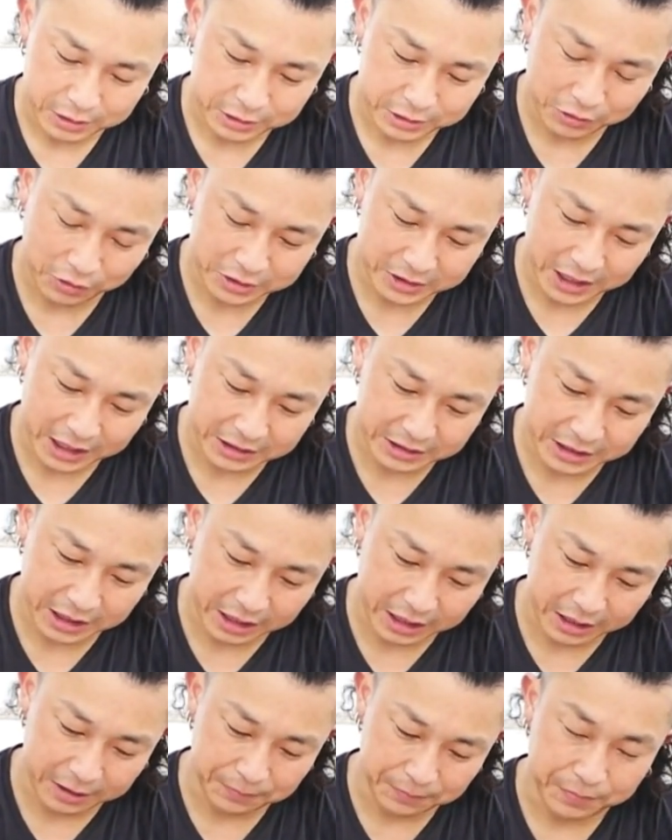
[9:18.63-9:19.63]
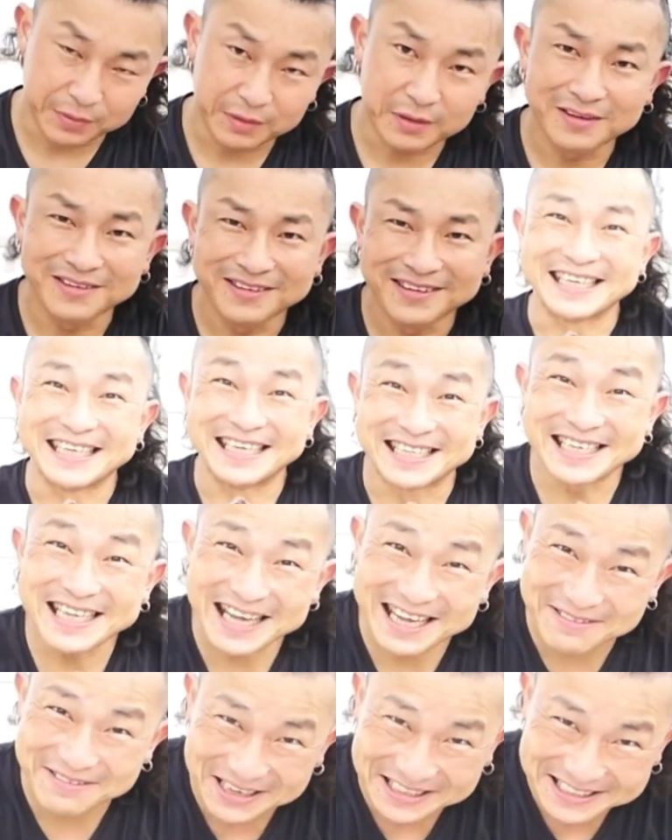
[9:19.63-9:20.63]
少しだけつけていた
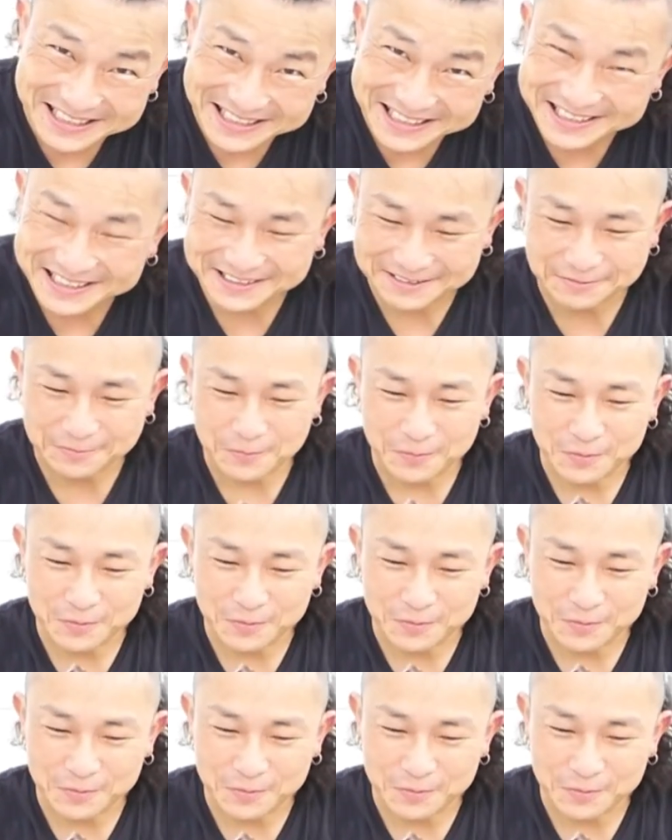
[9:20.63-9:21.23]
だきます